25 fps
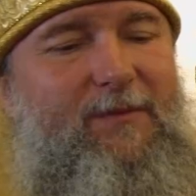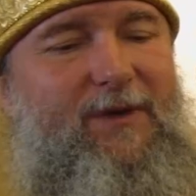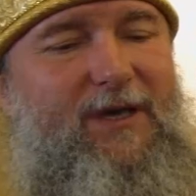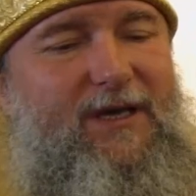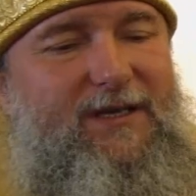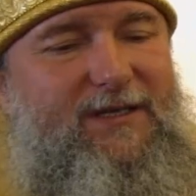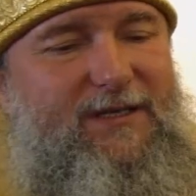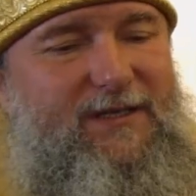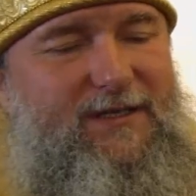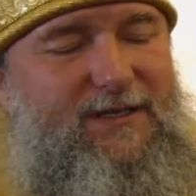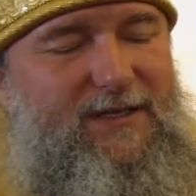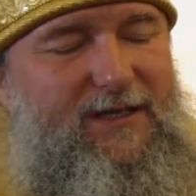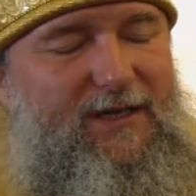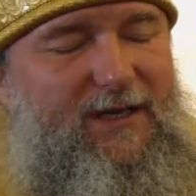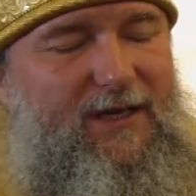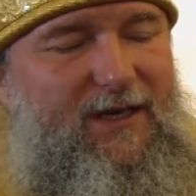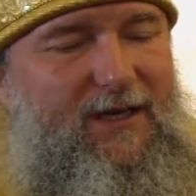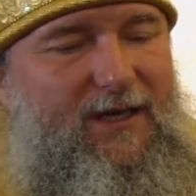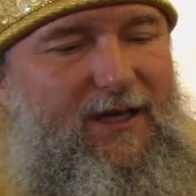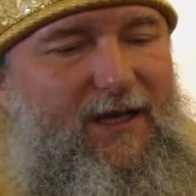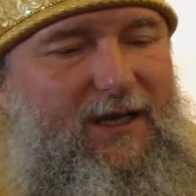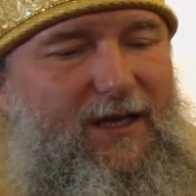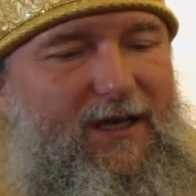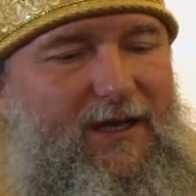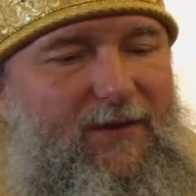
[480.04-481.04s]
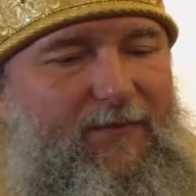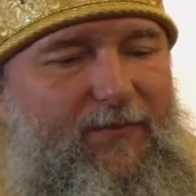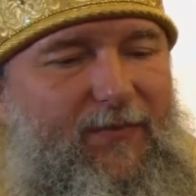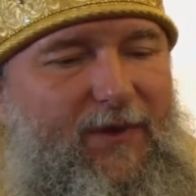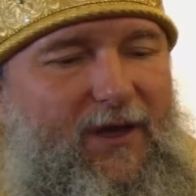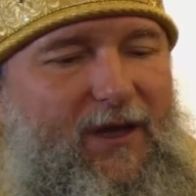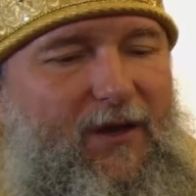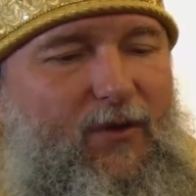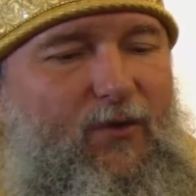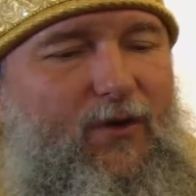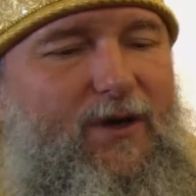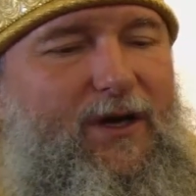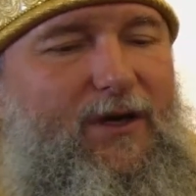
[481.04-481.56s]
месяца,
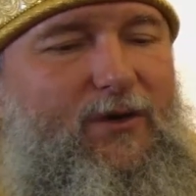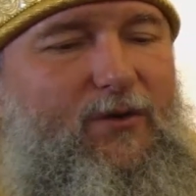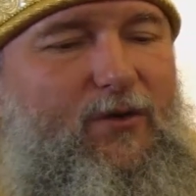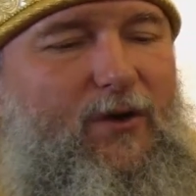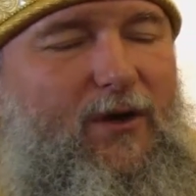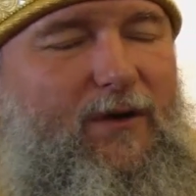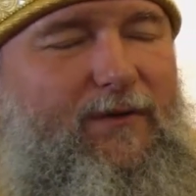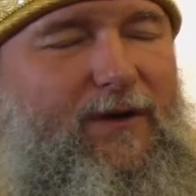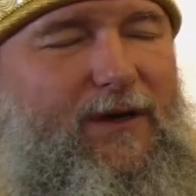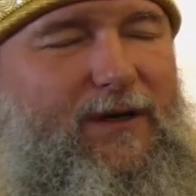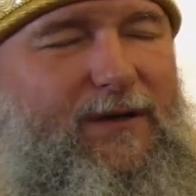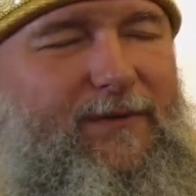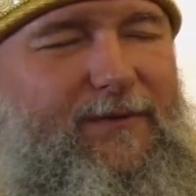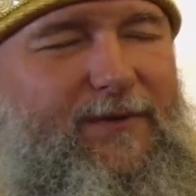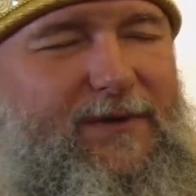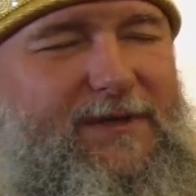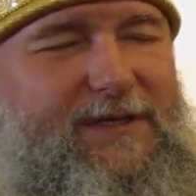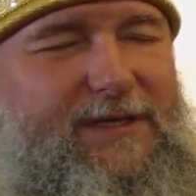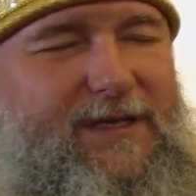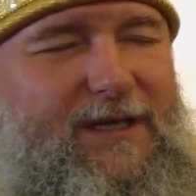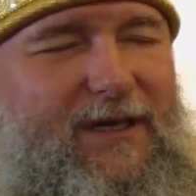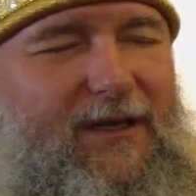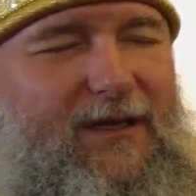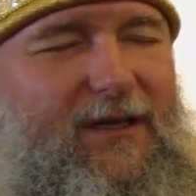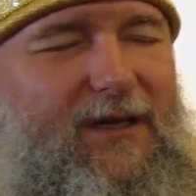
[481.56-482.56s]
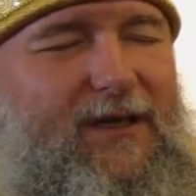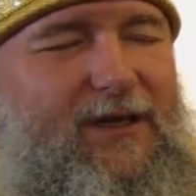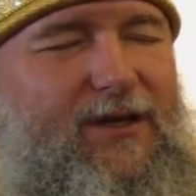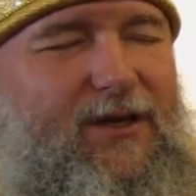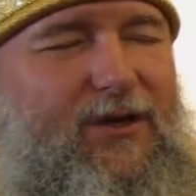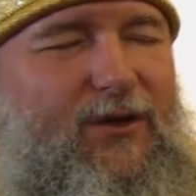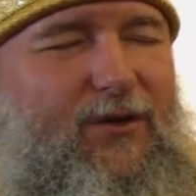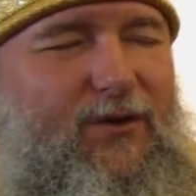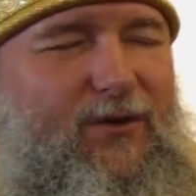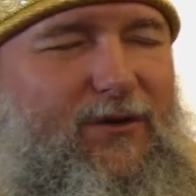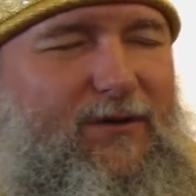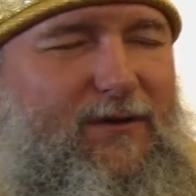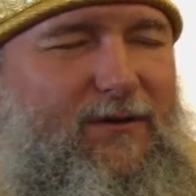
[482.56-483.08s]
или у которого тело
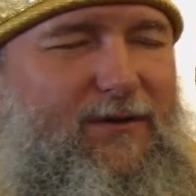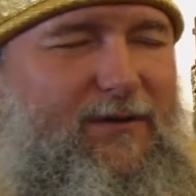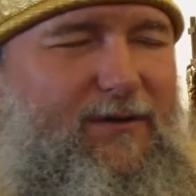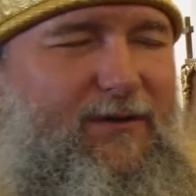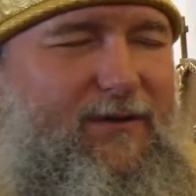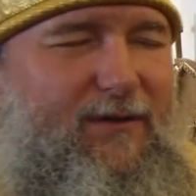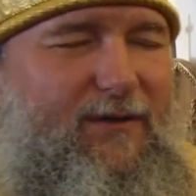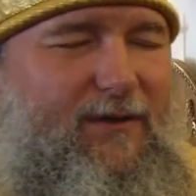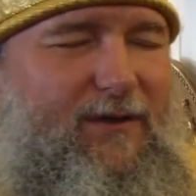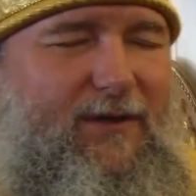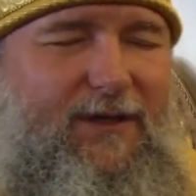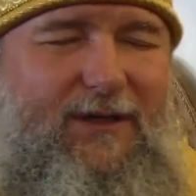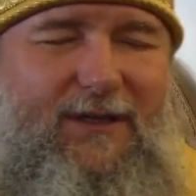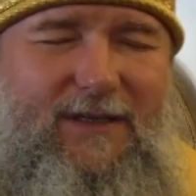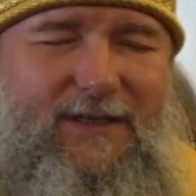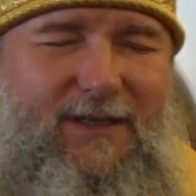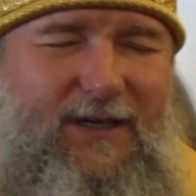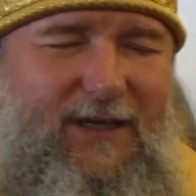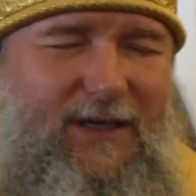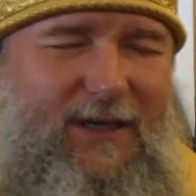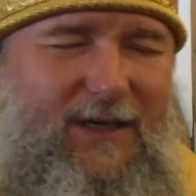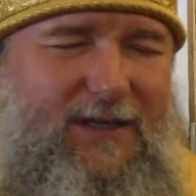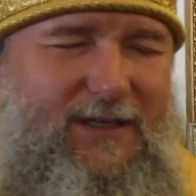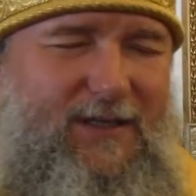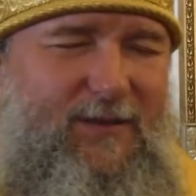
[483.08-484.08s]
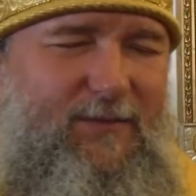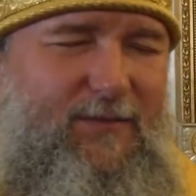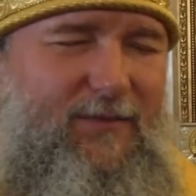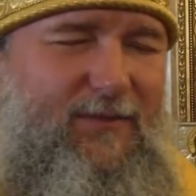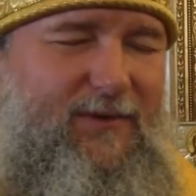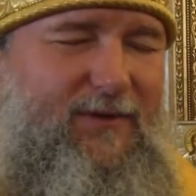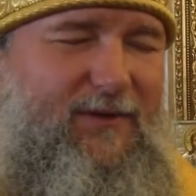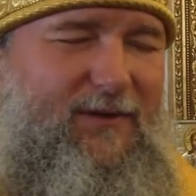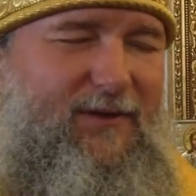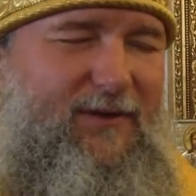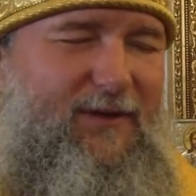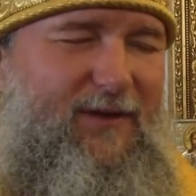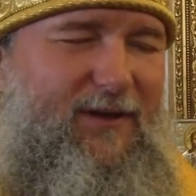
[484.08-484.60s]
гниет, не за этим.
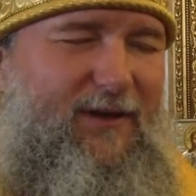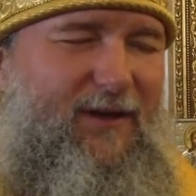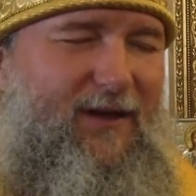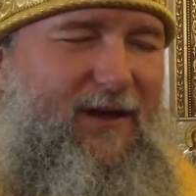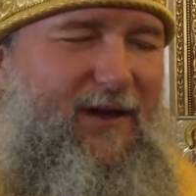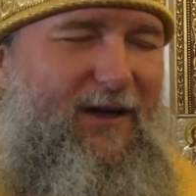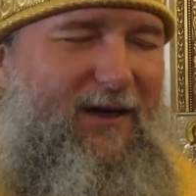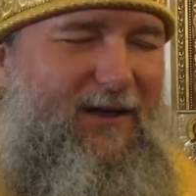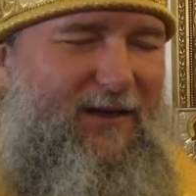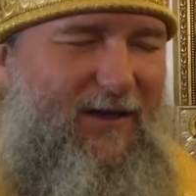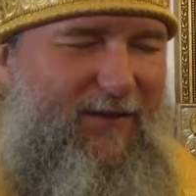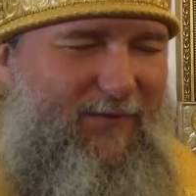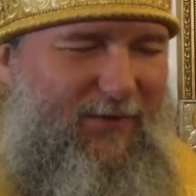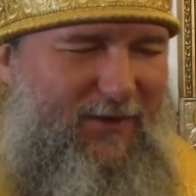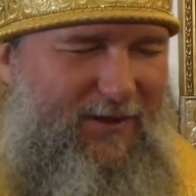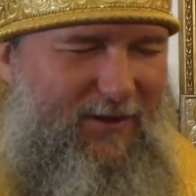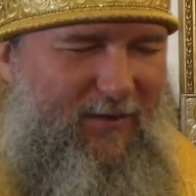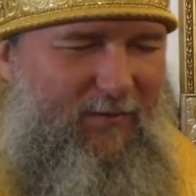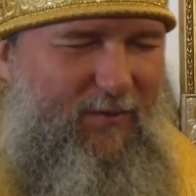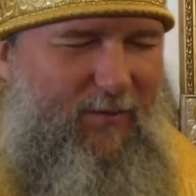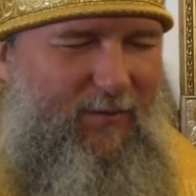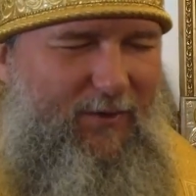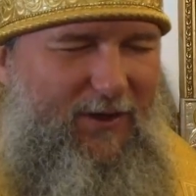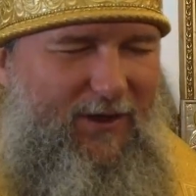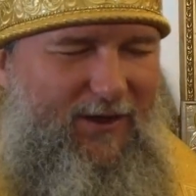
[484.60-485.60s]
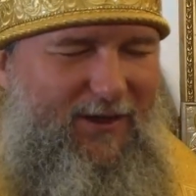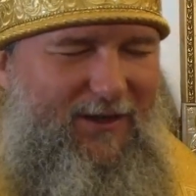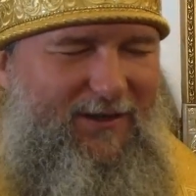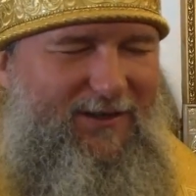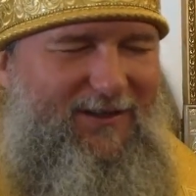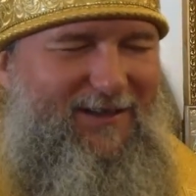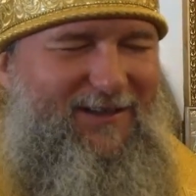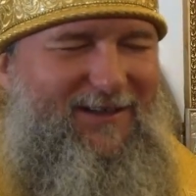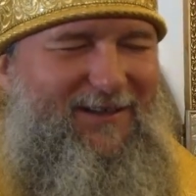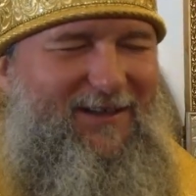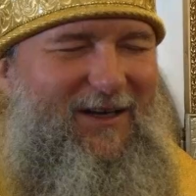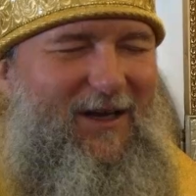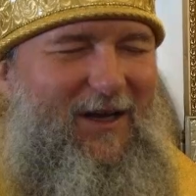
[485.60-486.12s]
Она в этом
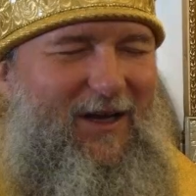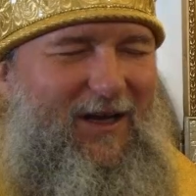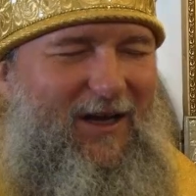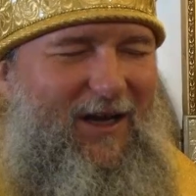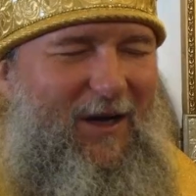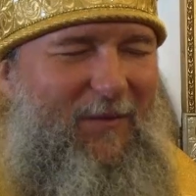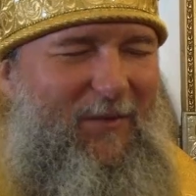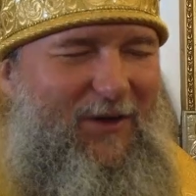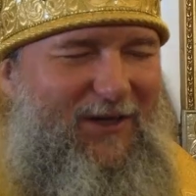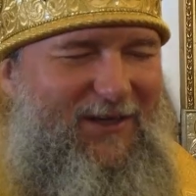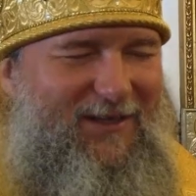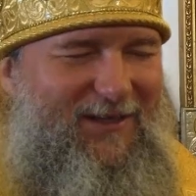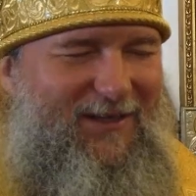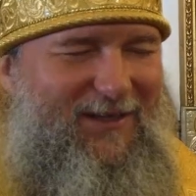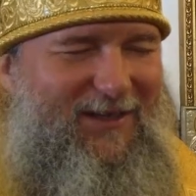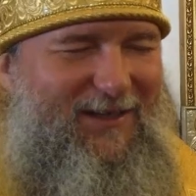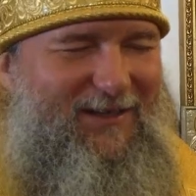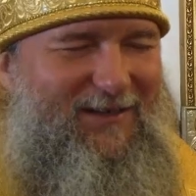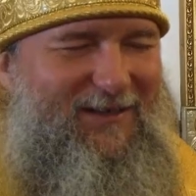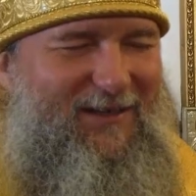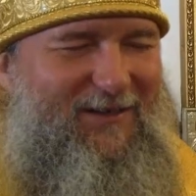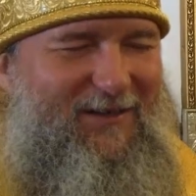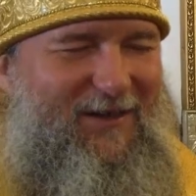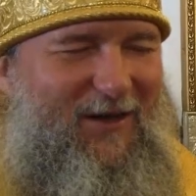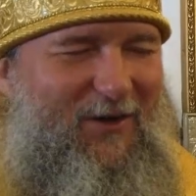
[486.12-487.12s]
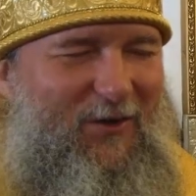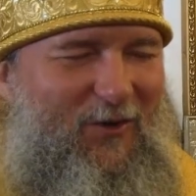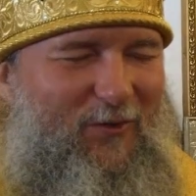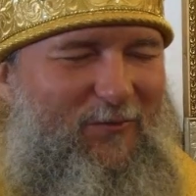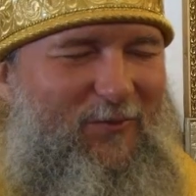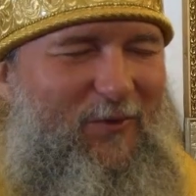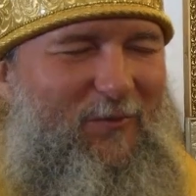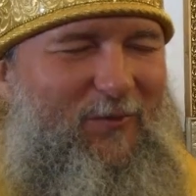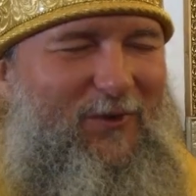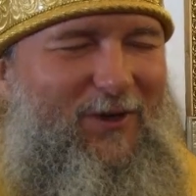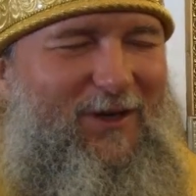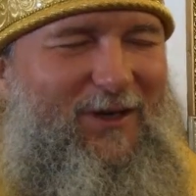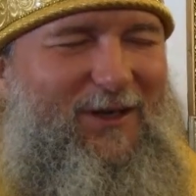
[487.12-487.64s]
облагода... обретает
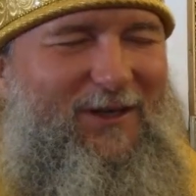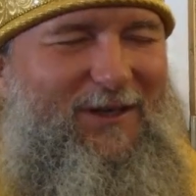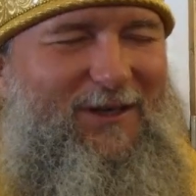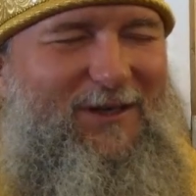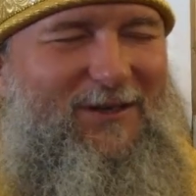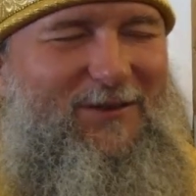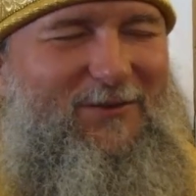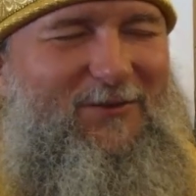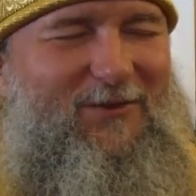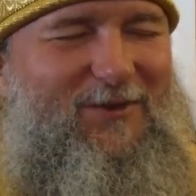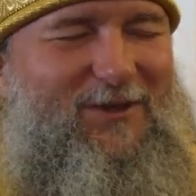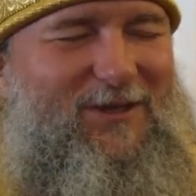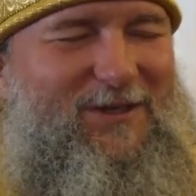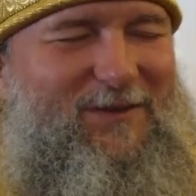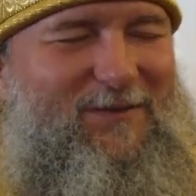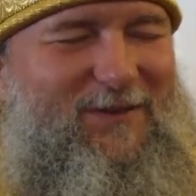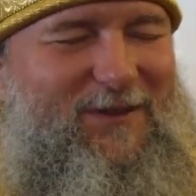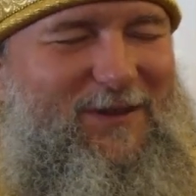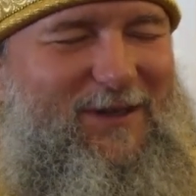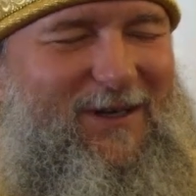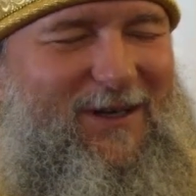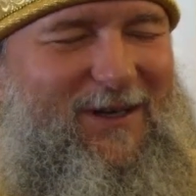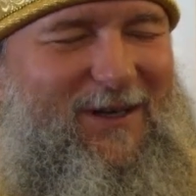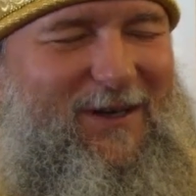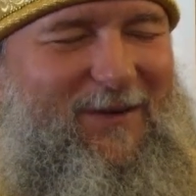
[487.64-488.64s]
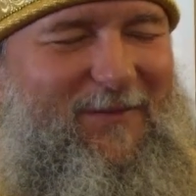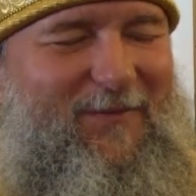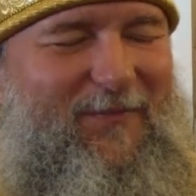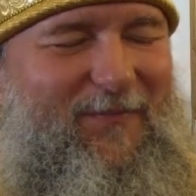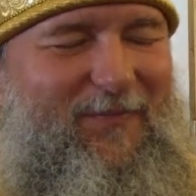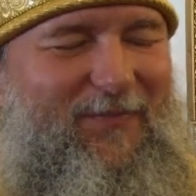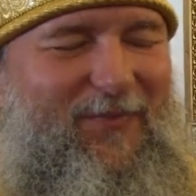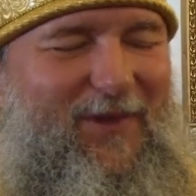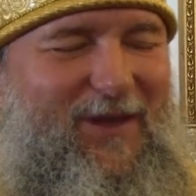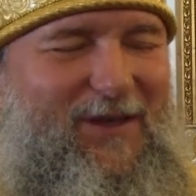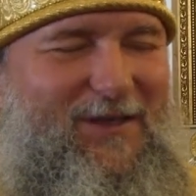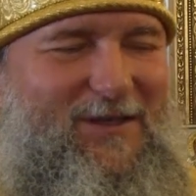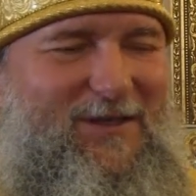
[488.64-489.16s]
огромную благодать Духа Святаго.
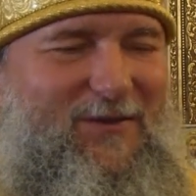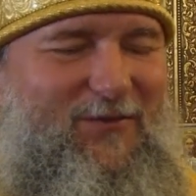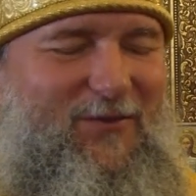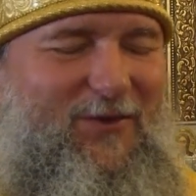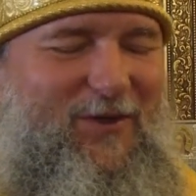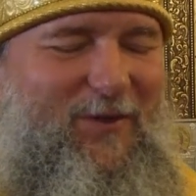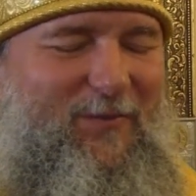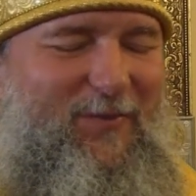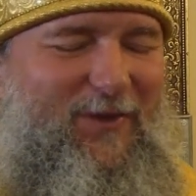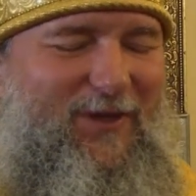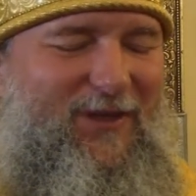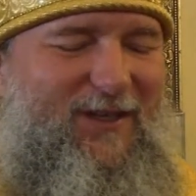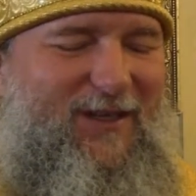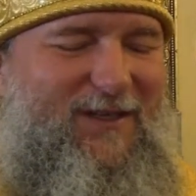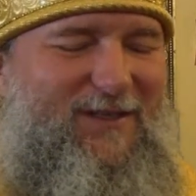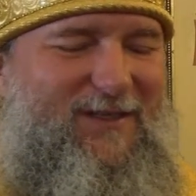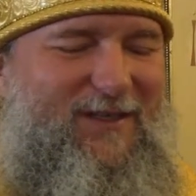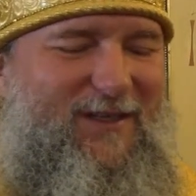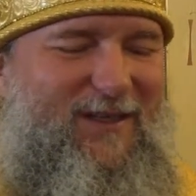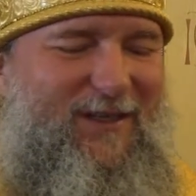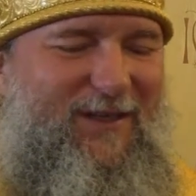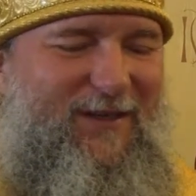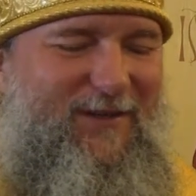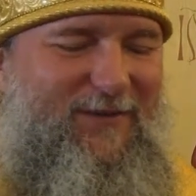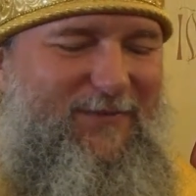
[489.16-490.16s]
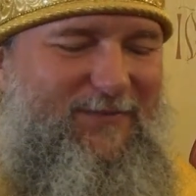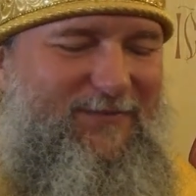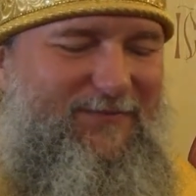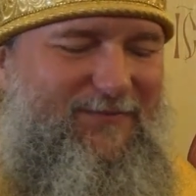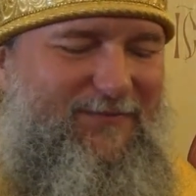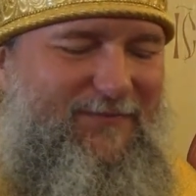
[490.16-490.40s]
Сегодня 15 лет